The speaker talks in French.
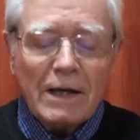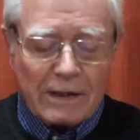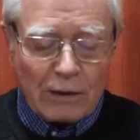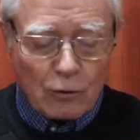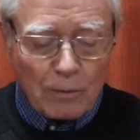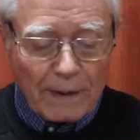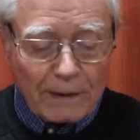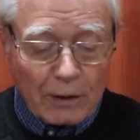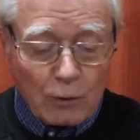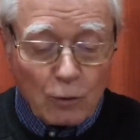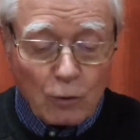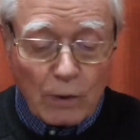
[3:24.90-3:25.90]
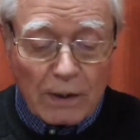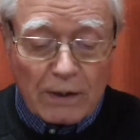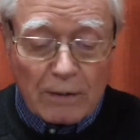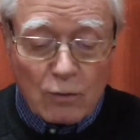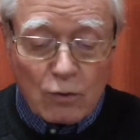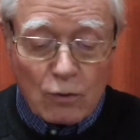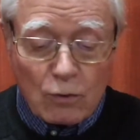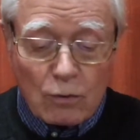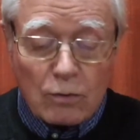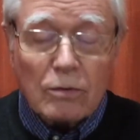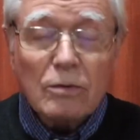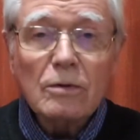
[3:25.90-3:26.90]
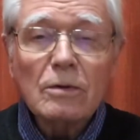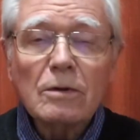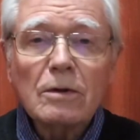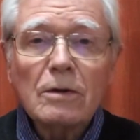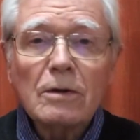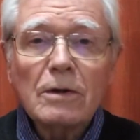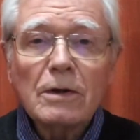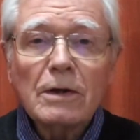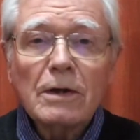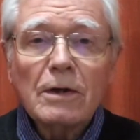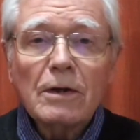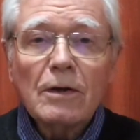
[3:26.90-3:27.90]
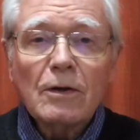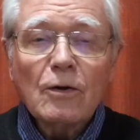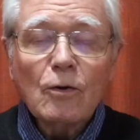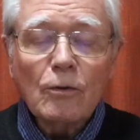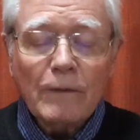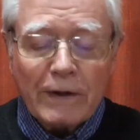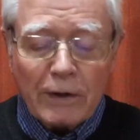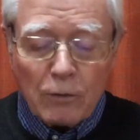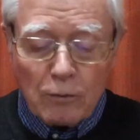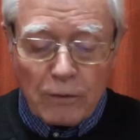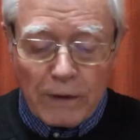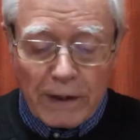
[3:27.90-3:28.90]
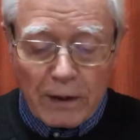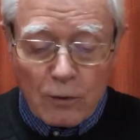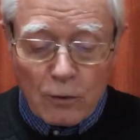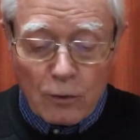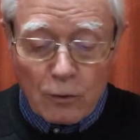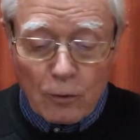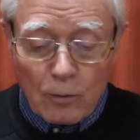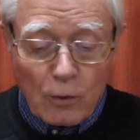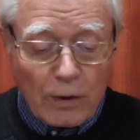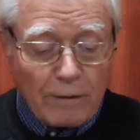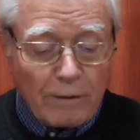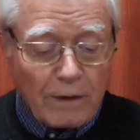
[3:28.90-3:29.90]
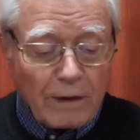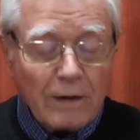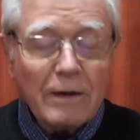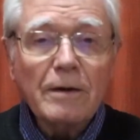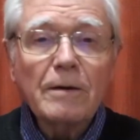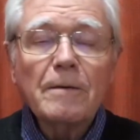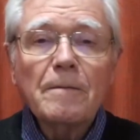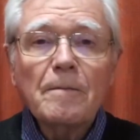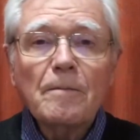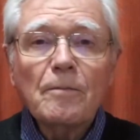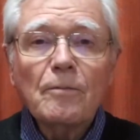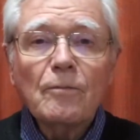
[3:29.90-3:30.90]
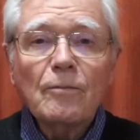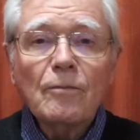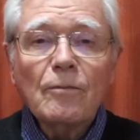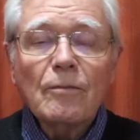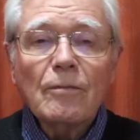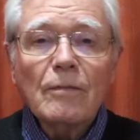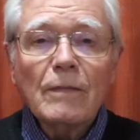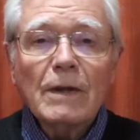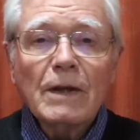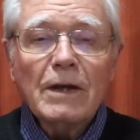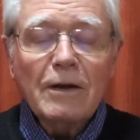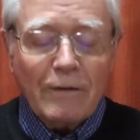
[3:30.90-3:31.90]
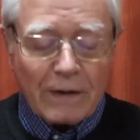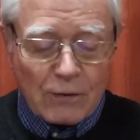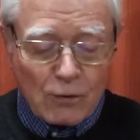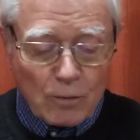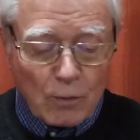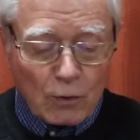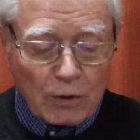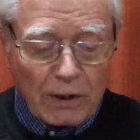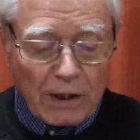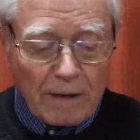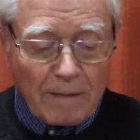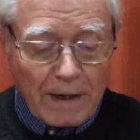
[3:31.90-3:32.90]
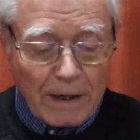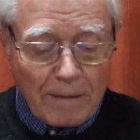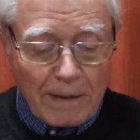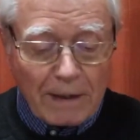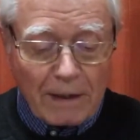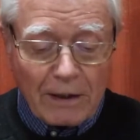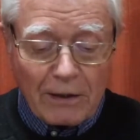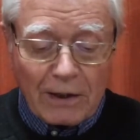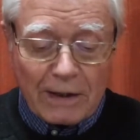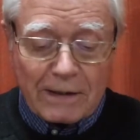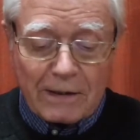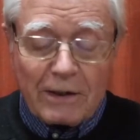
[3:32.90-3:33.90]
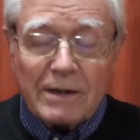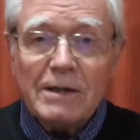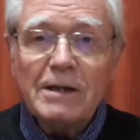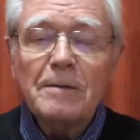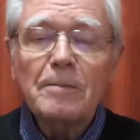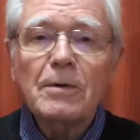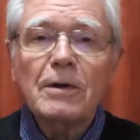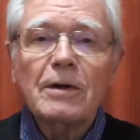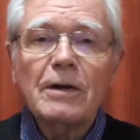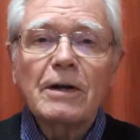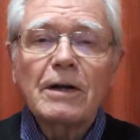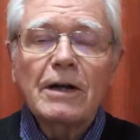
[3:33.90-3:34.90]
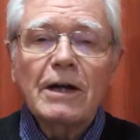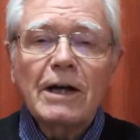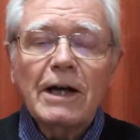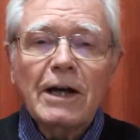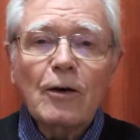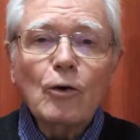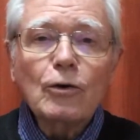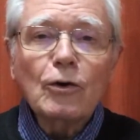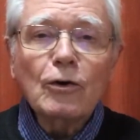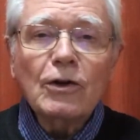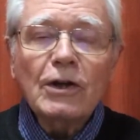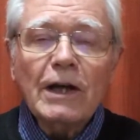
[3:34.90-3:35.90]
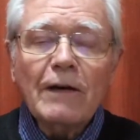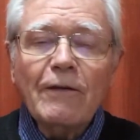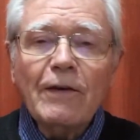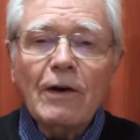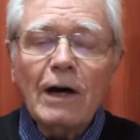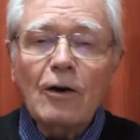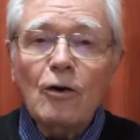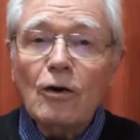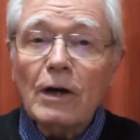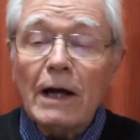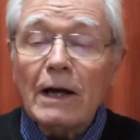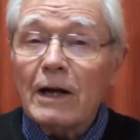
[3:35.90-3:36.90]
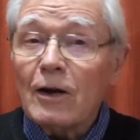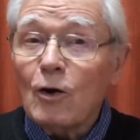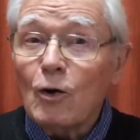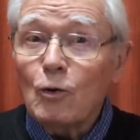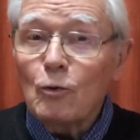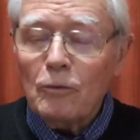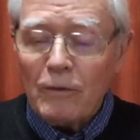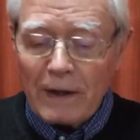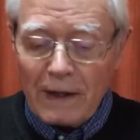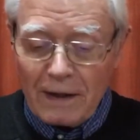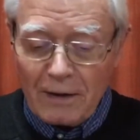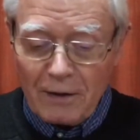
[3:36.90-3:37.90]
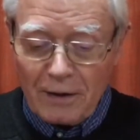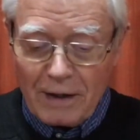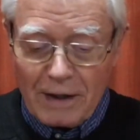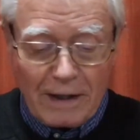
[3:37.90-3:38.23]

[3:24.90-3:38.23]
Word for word: Et c'est au matin du troisième jour que l'on va découvrir que le tombeau est vide qu'il va se montrer à Marie-Madeleine et à ses disciples. Et retentit alors la, grande nouvelle.